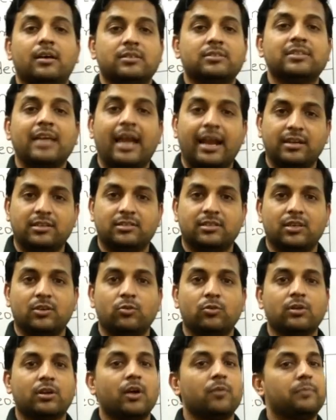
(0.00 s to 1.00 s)
साइट्स हैं
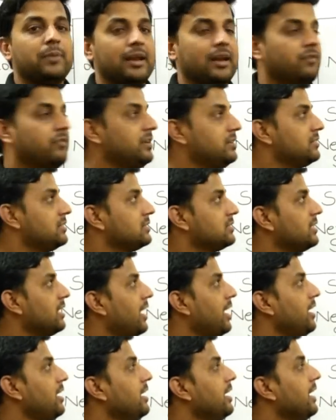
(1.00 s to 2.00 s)
उनका पहला फीचर्स क्या
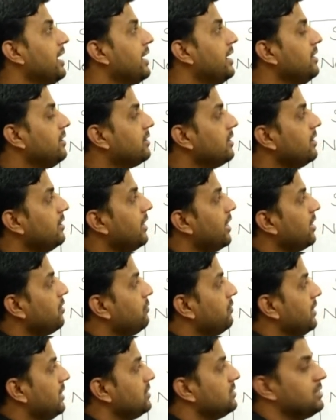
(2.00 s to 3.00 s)
है इंटरनेट
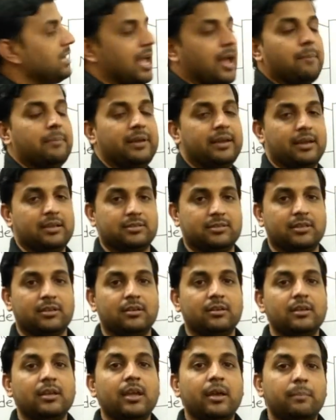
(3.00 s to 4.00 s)
बेस्ड एप्लीकेशन
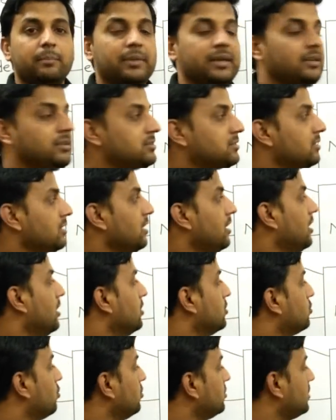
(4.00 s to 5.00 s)
मींस
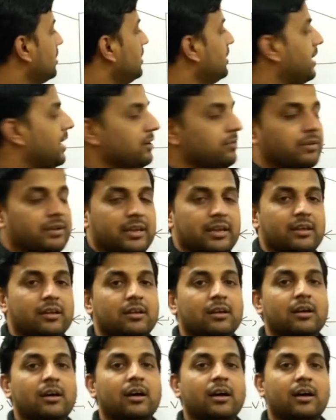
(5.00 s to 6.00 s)
सोशल
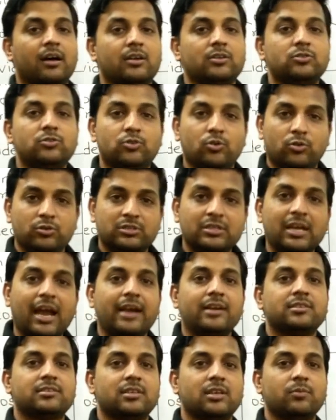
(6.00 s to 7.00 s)
नेटवर्किंग जो
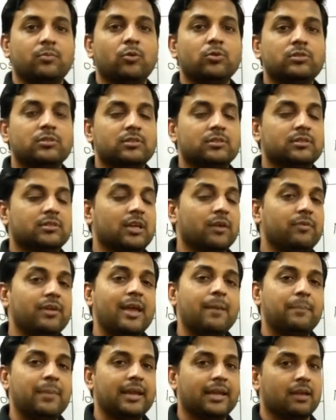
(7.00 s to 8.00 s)
साइट्स है वो तभी
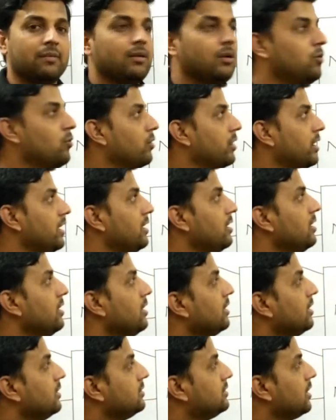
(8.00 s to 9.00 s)
एप्लीकेबल होंगी
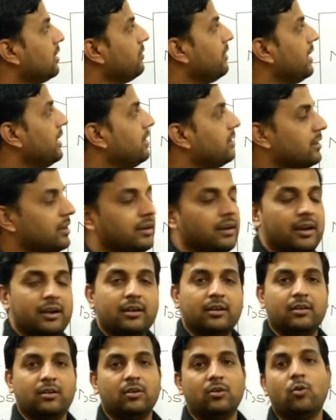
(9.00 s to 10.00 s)
जब
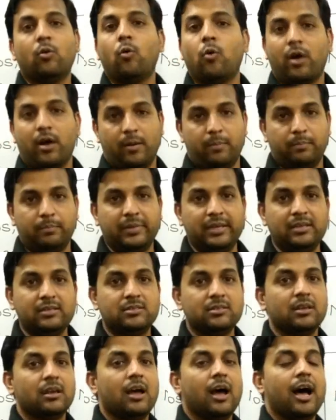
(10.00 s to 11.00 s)
इंटरनेट होगा
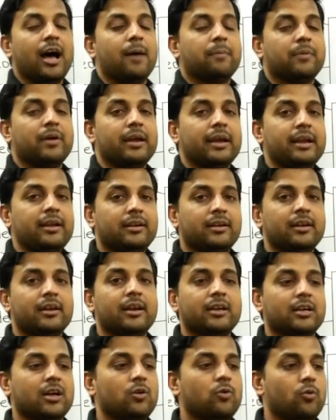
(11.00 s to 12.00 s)
मींस आपका
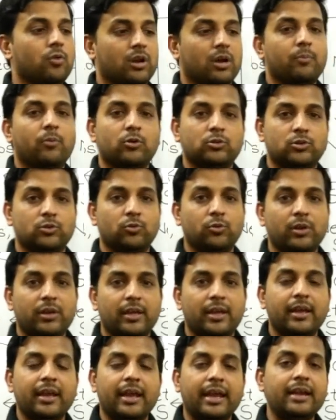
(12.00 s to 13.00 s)
इंटरनेट का होना बहुत जरूरी
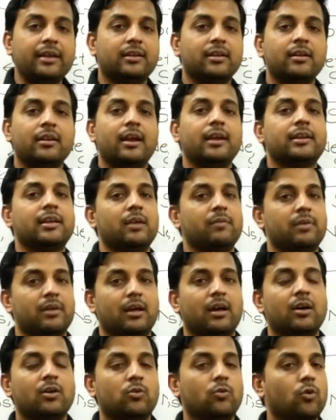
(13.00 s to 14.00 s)
है इंटरनेट के
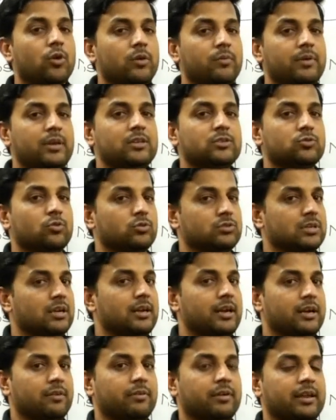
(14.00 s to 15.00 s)
बिना कोई भी सोशल
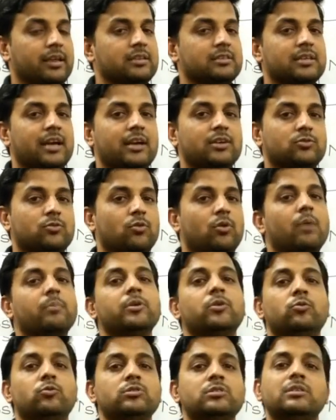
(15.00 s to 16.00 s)
नेटवर्किंग साइट को हम
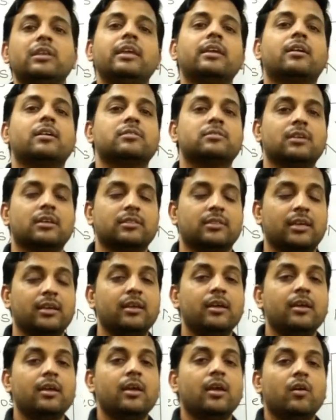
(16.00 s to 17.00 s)
यूज नहीं कर सकते
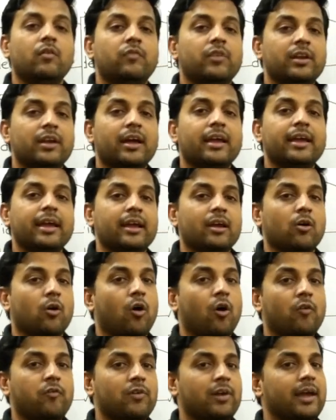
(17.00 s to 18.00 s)
बिना
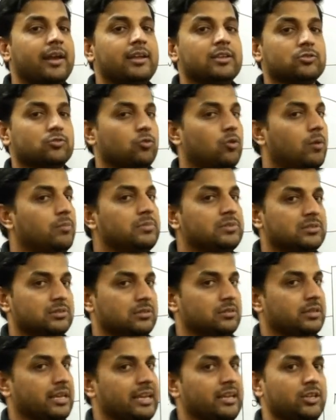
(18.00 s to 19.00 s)
ऑफलाइन इसको हम
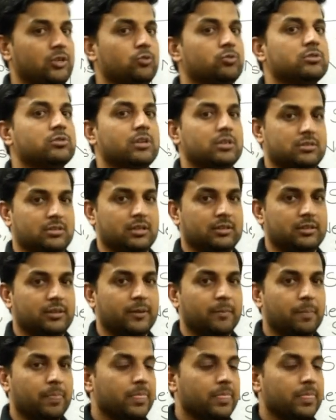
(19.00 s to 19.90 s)
नहीं यूज कर सकते